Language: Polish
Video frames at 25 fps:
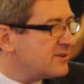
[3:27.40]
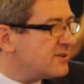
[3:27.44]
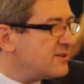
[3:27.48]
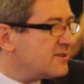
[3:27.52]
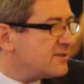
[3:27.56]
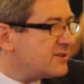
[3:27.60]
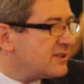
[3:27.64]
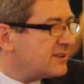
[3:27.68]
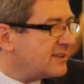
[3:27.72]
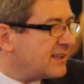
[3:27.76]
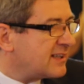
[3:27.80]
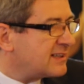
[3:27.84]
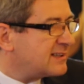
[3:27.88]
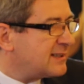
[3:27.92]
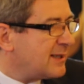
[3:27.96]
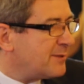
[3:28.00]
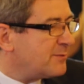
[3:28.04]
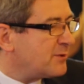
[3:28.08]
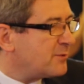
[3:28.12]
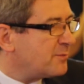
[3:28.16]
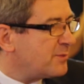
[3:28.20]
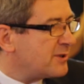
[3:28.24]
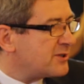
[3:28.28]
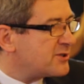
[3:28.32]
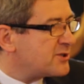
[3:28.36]
że tak
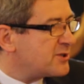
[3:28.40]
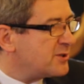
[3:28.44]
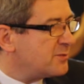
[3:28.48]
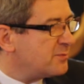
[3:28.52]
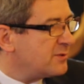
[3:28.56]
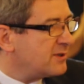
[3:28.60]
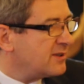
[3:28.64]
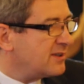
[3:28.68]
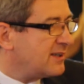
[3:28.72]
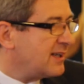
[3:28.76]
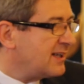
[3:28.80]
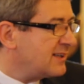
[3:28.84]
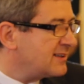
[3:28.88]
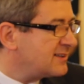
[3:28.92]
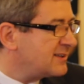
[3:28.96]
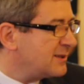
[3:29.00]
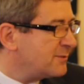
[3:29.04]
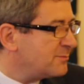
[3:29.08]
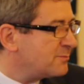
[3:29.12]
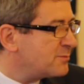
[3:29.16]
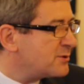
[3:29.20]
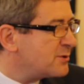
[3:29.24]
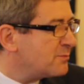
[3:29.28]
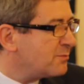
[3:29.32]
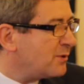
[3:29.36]
samo patrzymy. Ja
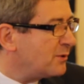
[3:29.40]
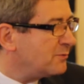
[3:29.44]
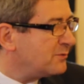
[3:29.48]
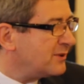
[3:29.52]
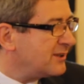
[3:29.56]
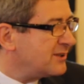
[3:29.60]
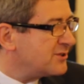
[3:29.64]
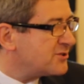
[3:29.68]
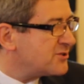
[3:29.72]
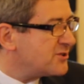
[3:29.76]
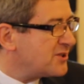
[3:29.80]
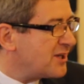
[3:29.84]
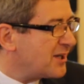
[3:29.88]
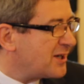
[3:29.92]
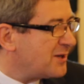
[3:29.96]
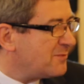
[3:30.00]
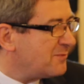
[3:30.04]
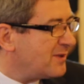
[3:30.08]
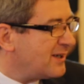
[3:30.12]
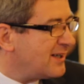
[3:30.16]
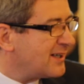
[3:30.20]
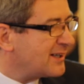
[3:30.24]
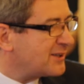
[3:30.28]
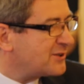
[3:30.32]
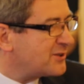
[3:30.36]
jestem, przypomnę, inżynierem
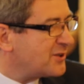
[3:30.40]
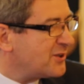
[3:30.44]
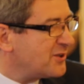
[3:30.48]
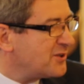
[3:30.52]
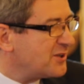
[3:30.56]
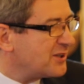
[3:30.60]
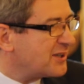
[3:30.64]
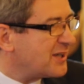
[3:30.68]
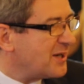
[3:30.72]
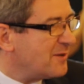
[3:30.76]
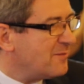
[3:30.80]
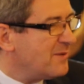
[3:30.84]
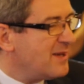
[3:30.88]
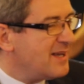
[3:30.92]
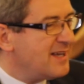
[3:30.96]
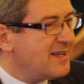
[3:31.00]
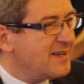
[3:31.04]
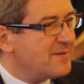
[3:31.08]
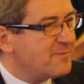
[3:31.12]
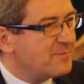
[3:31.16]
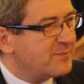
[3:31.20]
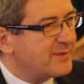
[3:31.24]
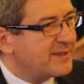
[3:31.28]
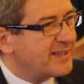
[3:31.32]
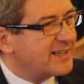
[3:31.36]
elektronikiem,
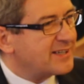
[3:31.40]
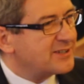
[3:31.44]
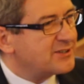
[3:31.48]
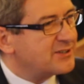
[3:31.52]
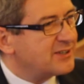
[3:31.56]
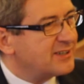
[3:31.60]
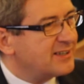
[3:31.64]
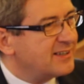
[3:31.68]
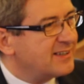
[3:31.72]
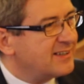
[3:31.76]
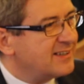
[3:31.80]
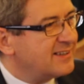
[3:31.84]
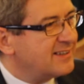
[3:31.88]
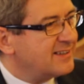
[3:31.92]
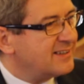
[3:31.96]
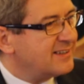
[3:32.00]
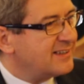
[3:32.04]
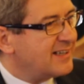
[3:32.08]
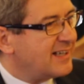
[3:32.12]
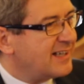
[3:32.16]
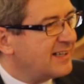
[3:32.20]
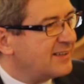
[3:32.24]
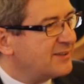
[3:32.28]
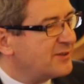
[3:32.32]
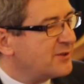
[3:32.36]
także
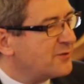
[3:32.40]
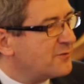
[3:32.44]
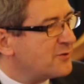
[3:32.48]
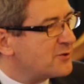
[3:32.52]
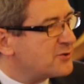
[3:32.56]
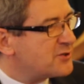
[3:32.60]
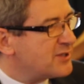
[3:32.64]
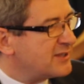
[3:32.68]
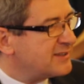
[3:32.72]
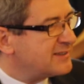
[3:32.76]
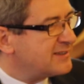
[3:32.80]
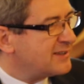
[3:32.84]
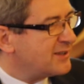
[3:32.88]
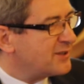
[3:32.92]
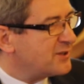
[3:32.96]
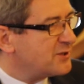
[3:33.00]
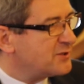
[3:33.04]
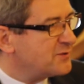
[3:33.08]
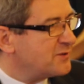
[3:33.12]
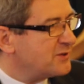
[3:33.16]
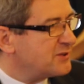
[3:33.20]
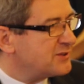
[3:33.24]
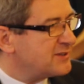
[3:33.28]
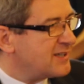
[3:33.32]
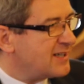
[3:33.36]
na nowoczesne
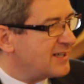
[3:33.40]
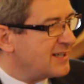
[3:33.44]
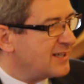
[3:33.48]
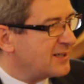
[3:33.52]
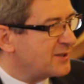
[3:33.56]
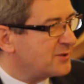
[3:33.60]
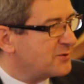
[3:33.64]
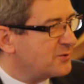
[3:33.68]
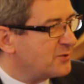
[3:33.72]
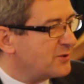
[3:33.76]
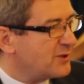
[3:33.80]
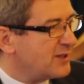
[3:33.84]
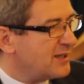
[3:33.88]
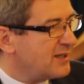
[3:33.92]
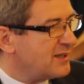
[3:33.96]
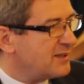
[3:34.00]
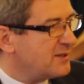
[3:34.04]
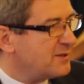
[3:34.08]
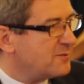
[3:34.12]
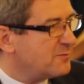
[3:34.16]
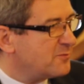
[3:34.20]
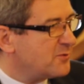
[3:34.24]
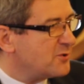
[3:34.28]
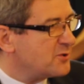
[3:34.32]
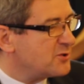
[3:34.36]
rozwiązania, które
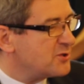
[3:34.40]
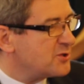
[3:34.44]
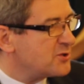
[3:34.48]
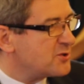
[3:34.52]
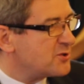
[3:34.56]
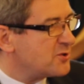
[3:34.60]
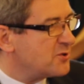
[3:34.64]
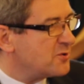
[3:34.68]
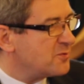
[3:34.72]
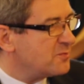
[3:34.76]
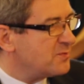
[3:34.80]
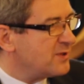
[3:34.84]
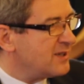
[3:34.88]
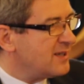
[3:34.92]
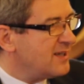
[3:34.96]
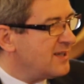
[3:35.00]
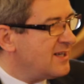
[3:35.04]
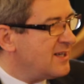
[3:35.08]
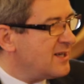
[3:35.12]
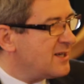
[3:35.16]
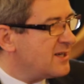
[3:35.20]
młodzież lubi,